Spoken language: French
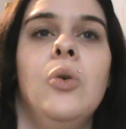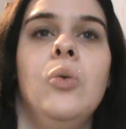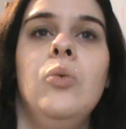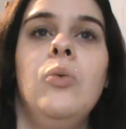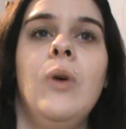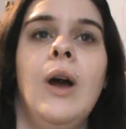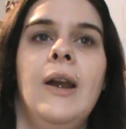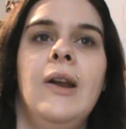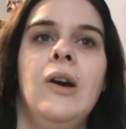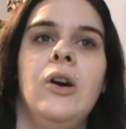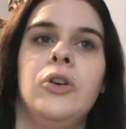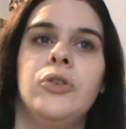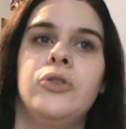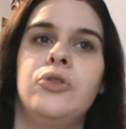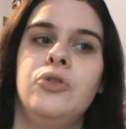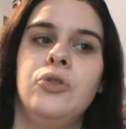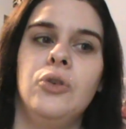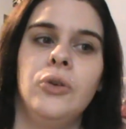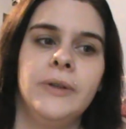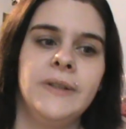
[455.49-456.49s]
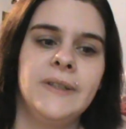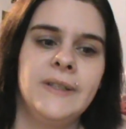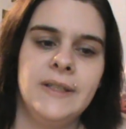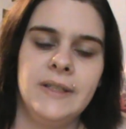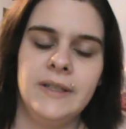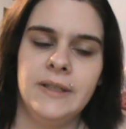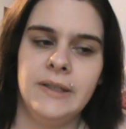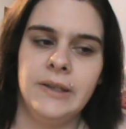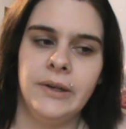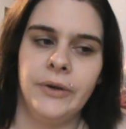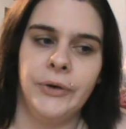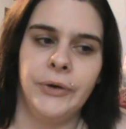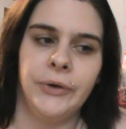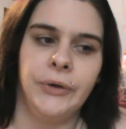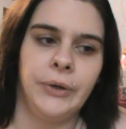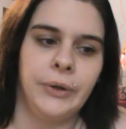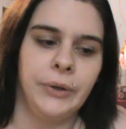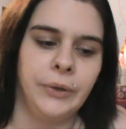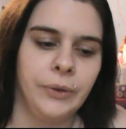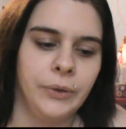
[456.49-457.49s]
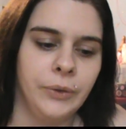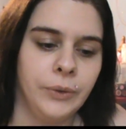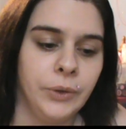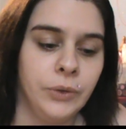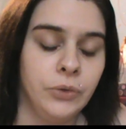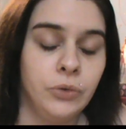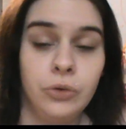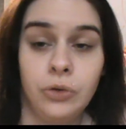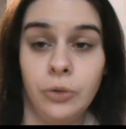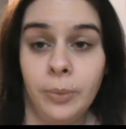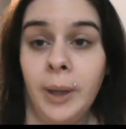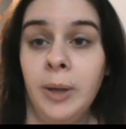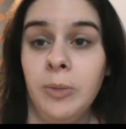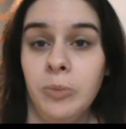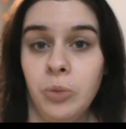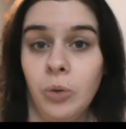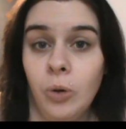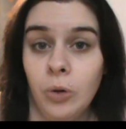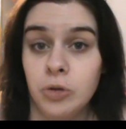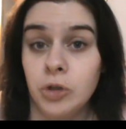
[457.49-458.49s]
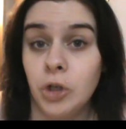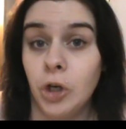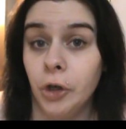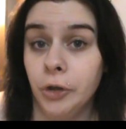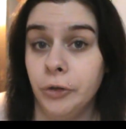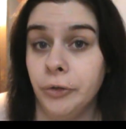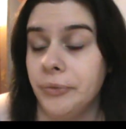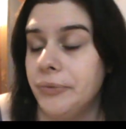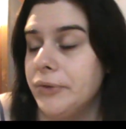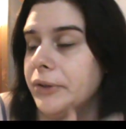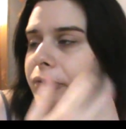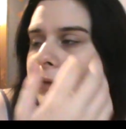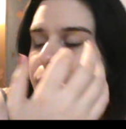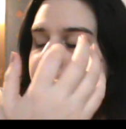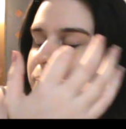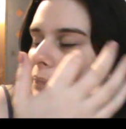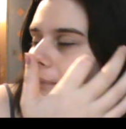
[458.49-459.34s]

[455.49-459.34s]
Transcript: Ou alors ceux qui euh, te prennent pour une conne en fait.